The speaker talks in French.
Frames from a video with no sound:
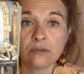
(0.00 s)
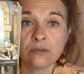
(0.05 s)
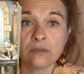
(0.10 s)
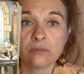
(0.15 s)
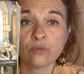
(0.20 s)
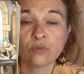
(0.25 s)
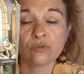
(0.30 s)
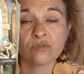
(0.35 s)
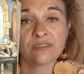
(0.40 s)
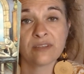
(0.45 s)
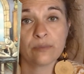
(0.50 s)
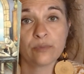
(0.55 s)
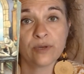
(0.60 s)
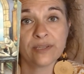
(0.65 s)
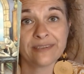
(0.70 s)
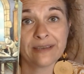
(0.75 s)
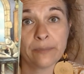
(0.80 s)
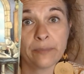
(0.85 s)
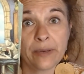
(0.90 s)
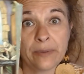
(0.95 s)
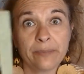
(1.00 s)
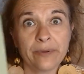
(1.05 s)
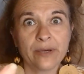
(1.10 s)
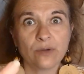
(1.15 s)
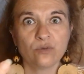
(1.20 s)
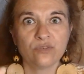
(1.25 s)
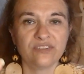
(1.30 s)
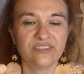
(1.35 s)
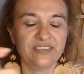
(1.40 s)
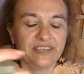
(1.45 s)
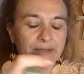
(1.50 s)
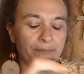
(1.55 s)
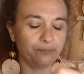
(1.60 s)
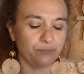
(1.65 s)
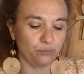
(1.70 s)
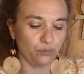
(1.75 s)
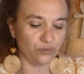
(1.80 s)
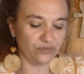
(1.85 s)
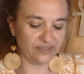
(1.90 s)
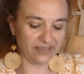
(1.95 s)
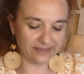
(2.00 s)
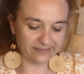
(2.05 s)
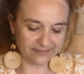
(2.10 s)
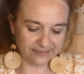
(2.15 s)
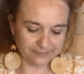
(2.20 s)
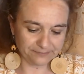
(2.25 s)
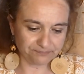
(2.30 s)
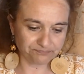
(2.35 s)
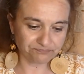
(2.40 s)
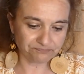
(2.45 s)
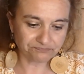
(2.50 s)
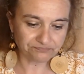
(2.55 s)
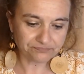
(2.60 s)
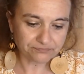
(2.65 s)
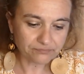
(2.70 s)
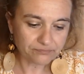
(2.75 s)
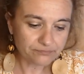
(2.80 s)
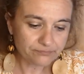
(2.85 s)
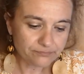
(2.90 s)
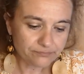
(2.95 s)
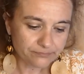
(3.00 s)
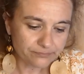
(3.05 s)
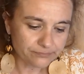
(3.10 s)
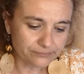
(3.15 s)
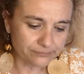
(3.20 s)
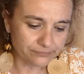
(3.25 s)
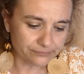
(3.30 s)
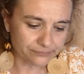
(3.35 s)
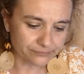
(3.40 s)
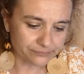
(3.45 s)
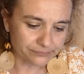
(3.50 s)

euh, bon, ça peut être un papa aussi, hein, pour certains. Hmm.